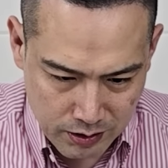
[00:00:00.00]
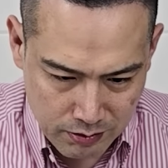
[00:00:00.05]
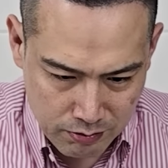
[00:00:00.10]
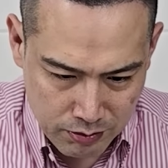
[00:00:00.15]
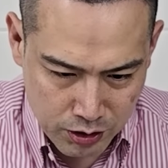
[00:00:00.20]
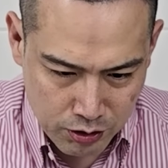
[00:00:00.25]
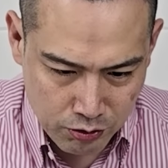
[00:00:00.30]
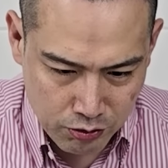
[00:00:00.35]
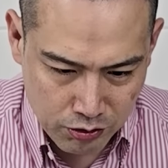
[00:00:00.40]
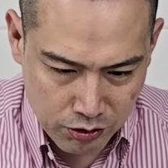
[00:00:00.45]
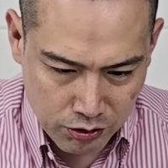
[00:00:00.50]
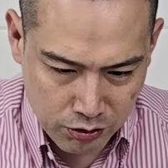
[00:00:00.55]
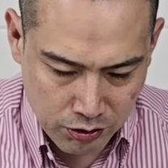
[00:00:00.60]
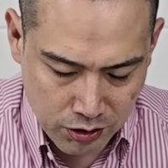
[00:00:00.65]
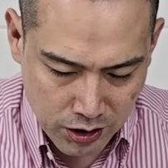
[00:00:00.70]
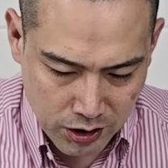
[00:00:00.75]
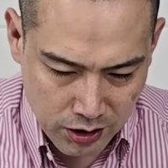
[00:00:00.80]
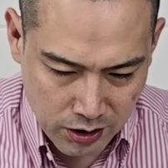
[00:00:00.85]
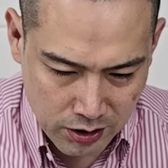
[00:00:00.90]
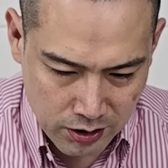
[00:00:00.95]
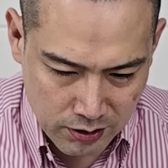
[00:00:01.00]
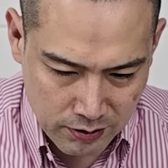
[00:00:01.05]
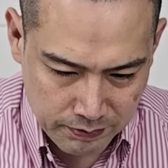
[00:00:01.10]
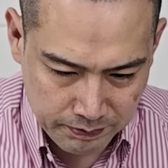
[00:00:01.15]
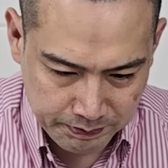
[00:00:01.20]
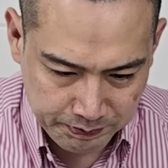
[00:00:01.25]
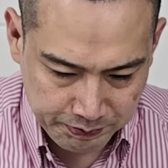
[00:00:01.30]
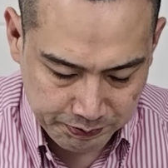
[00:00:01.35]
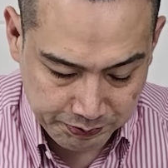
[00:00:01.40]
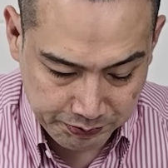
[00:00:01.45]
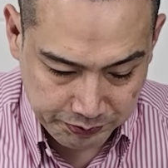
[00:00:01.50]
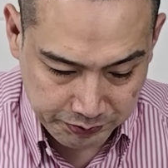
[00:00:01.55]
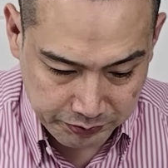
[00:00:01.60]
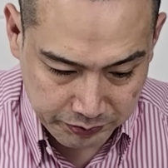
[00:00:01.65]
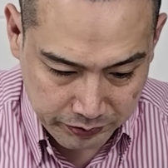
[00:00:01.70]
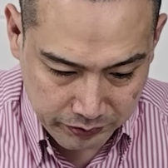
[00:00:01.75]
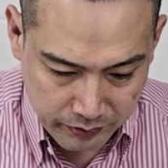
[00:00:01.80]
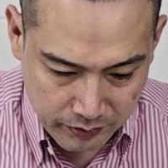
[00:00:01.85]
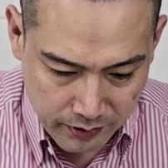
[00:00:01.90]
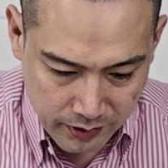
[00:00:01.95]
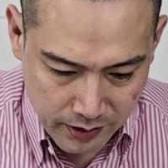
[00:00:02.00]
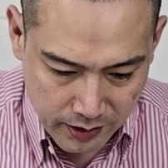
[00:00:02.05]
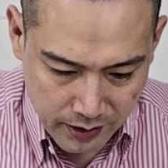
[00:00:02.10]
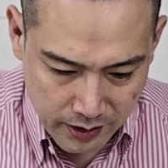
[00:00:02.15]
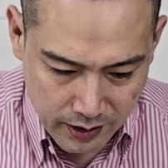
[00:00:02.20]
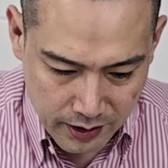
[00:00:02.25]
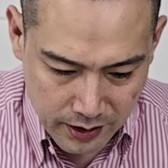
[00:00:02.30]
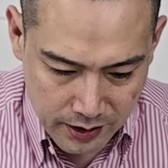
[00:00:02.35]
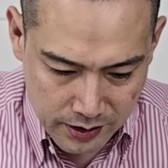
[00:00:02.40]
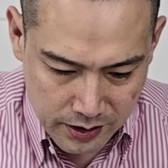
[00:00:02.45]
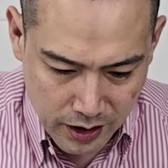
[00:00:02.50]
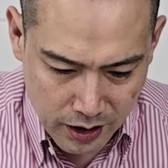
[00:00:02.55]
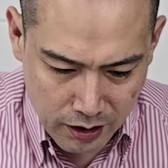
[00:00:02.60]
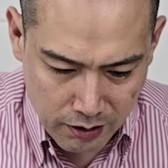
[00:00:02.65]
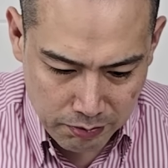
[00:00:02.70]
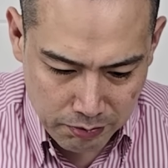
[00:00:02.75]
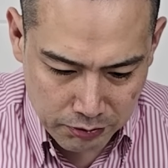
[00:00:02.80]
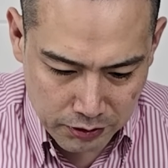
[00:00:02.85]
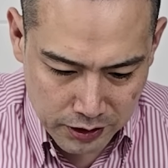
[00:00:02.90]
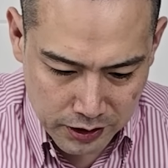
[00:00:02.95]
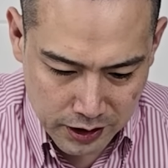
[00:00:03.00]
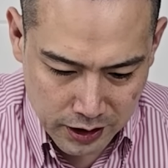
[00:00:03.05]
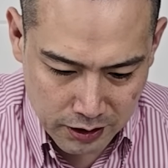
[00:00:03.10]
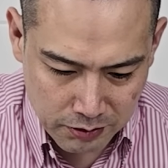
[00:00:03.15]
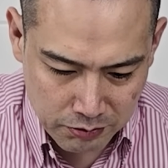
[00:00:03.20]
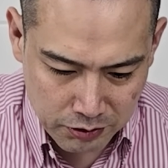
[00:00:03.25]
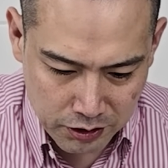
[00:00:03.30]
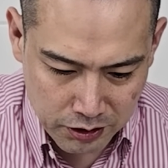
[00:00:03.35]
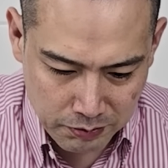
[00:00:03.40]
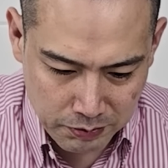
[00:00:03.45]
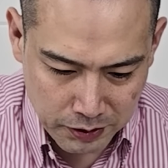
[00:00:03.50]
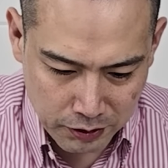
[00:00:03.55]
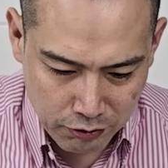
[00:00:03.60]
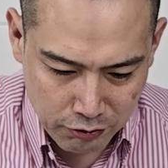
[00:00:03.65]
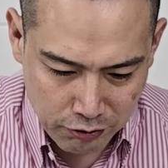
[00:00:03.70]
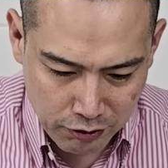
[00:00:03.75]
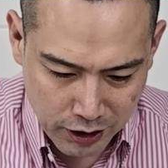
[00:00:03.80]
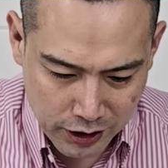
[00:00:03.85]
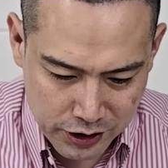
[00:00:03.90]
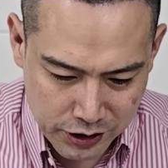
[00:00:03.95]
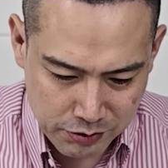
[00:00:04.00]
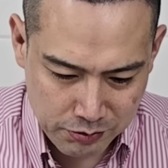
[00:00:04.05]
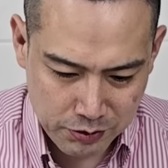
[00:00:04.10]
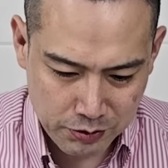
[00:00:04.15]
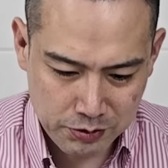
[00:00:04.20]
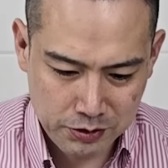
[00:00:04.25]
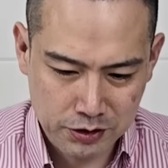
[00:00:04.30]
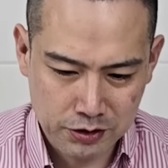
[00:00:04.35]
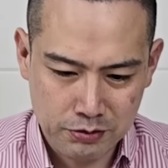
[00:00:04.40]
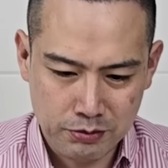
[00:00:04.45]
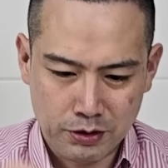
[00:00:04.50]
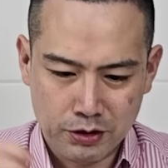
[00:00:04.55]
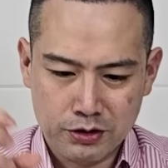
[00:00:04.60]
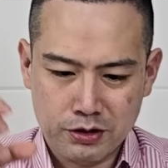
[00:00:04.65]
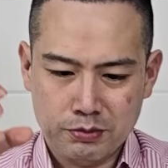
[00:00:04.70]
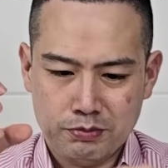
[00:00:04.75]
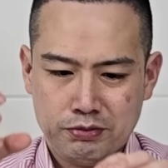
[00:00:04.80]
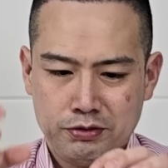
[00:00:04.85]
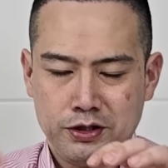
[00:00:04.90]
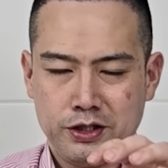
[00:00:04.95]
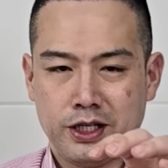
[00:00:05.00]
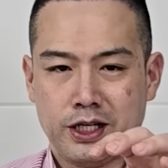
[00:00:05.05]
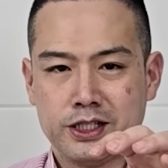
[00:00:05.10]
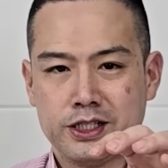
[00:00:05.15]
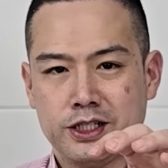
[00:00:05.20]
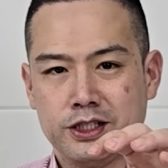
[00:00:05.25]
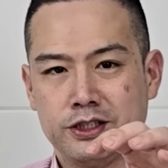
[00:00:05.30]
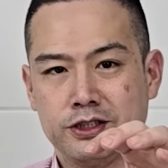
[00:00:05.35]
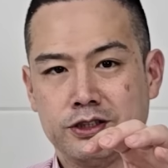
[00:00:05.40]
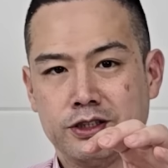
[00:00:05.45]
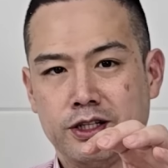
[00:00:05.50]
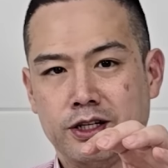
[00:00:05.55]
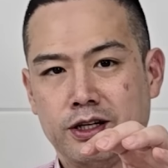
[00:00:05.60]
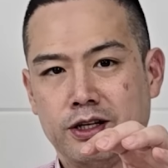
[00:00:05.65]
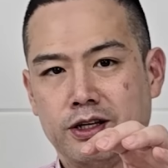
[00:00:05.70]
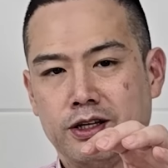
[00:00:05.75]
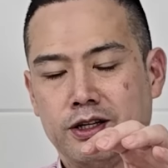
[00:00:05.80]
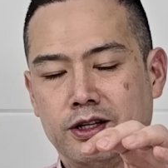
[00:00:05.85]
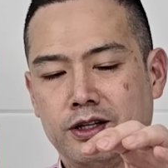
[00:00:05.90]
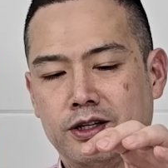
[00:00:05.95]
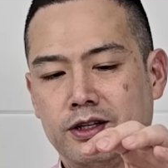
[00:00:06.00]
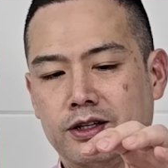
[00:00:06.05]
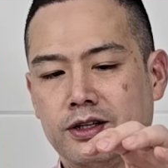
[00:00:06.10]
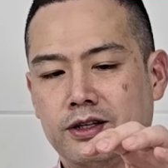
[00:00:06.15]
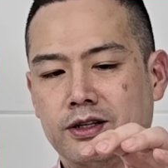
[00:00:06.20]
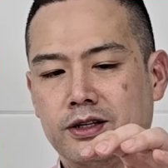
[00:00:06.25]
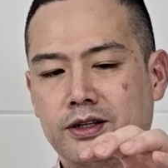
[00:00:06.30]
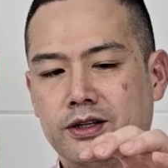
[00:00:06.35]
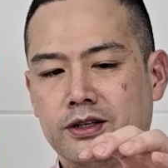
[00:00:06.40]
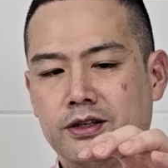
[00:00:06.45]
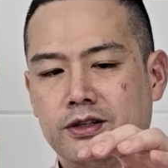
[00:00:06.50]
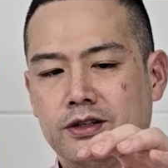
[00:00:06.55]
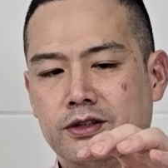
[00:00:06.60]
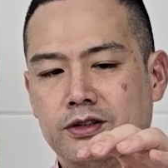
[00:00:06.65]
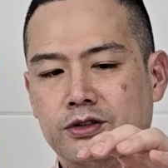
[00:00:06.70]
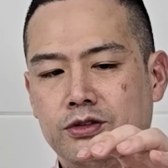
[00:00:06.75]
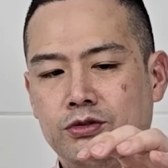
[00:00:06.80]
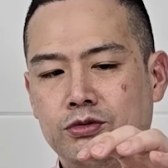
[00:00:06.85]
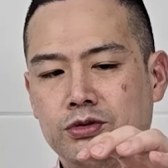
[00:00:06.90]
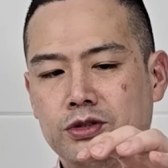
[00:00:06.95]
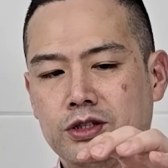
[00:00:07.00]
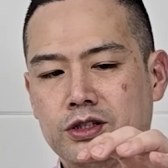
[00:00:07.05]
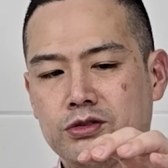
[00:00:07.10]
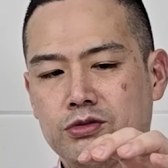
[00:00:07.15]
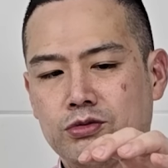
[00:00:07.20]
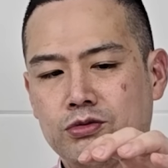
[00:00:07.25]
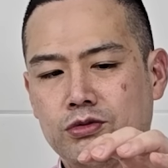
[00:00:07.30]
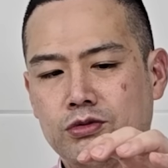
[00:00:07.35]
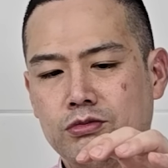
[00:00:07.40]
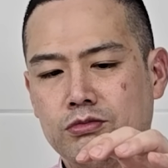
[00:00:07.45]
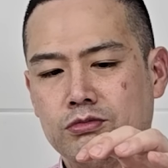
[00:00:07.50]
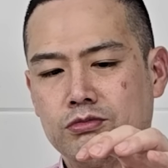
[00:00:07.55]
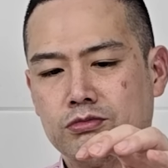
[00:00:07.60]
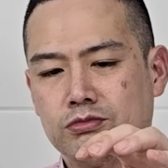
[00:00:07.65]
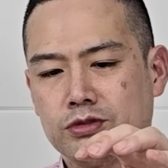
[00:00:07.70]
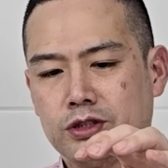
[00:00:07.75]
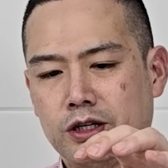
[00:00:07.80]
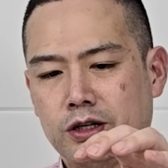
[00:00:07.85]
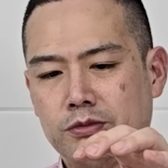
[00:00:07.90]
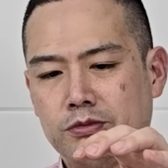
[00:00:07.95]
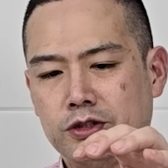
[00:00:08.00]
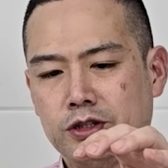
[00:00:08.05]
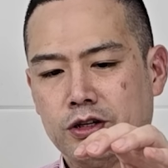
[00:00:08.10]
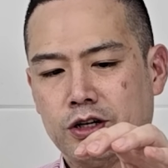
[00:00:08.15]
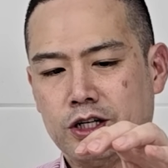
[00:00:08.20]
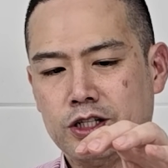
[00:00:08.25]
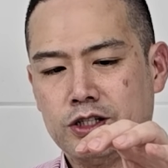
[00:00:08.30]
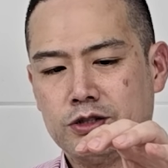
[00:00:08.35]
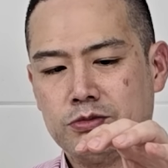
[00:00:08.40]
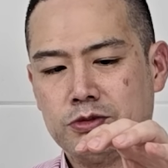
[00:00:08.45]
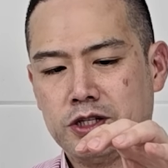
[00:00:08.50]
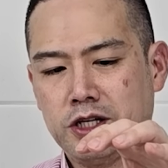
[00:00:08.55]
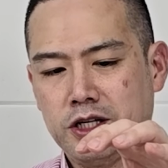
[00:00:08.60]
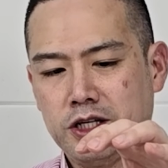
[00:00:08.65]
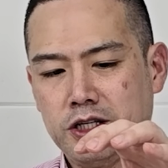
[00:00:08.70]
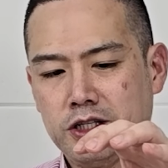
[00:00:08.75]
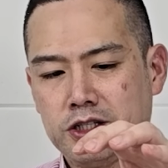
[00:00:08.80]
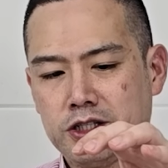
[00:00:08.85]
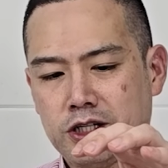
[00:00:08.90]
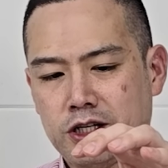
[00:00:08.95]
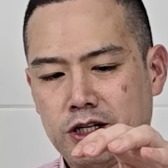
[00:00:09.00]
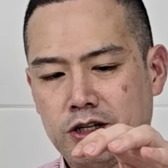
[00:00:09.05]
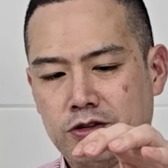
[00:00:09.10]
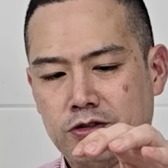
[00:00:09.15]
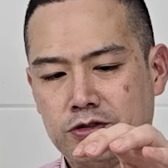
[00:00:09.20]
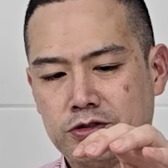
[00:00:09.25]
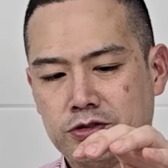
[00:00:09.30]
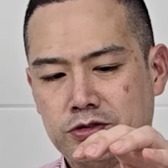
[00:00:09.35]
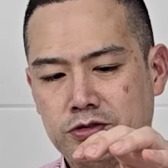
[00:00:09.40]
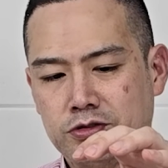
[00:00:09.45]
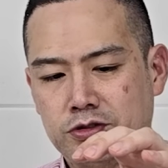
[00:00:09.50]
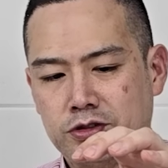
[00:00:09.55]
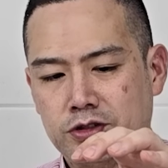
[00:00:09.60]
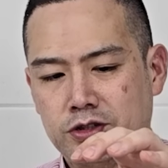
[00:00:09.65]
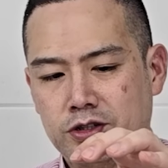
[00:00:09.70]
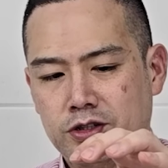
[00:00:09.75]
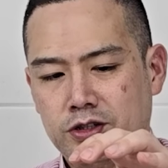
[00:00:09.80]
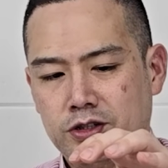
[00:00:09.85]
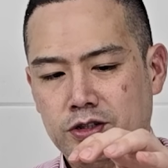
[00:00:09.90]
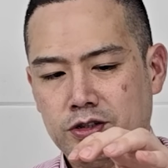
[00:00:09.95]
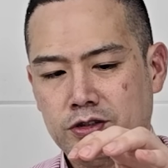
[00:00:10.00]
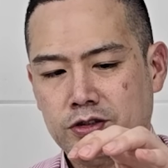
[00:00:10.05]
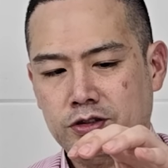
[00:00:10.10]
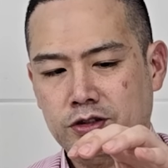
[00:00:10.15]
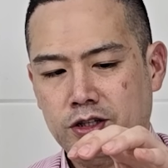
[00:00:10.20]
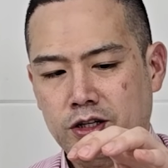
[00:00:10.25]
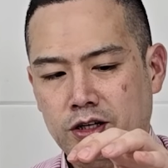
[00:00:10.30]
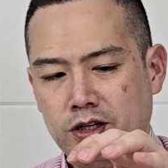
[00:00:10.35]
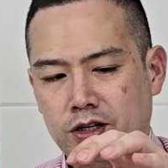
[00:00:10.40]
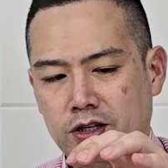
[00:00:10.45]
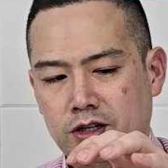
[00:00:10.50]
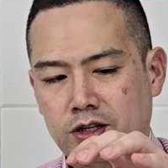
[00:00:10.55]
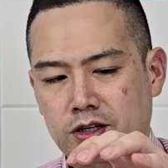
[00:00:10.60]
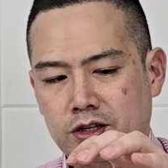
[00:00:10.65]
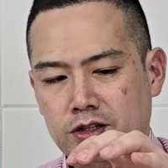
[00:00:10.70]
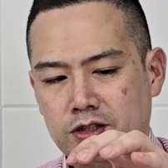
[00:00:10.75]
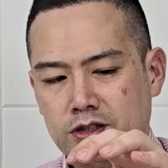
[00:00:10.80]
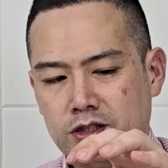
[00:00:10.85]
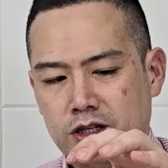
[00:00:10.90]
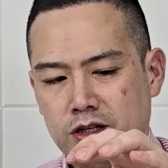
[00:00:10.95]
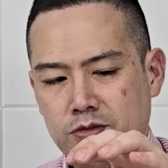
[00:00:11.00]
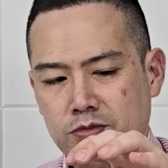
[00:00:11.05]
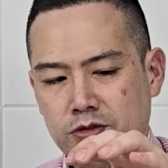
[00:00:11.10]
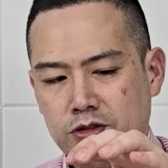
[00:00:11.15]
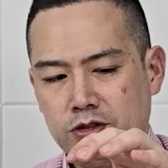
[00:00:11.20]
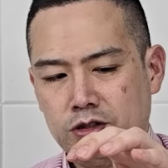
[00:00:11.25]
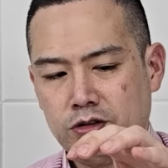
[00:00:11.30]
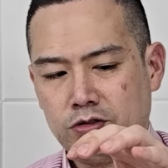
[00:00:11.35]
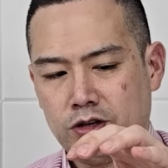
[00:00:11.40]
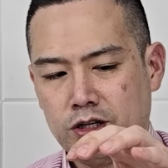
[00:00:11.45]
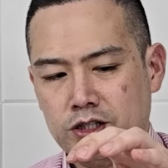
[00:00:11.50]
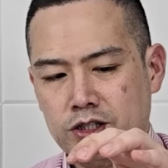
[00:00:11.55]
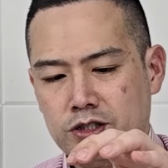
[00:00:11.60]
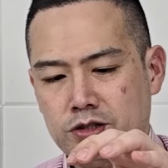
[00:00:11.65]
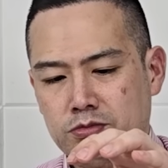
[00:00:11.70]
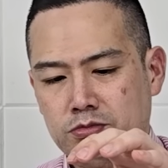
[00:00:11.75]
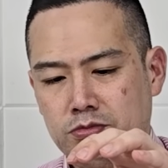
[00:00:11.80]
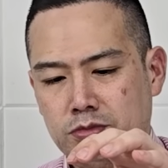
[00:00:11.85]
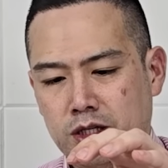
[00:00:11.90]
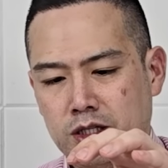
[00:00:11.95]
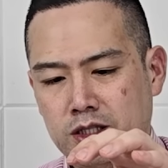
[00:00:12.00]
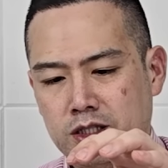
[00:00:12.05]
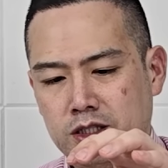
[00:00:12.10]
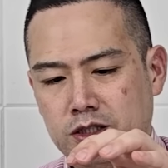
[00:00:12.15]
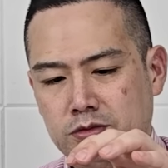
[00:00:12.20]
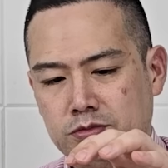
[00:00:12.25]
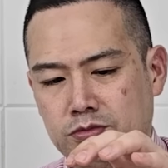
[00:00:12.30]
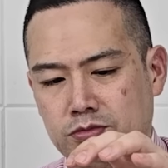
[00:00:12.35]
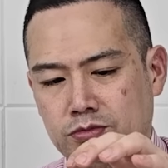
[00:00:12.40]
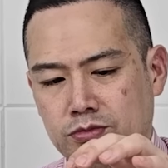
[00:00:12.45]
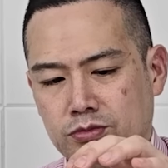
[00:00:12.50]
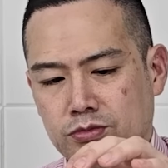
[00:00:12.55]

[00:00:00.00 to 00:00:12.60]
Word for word: 미용 의료기기는 생각보다 사람들이 별로 관심이 없어서 멀티플이 낮았는데 요새 조금 사람들이 관심이 생기기 시작한 거죠. 근데 사람들의 관심만큼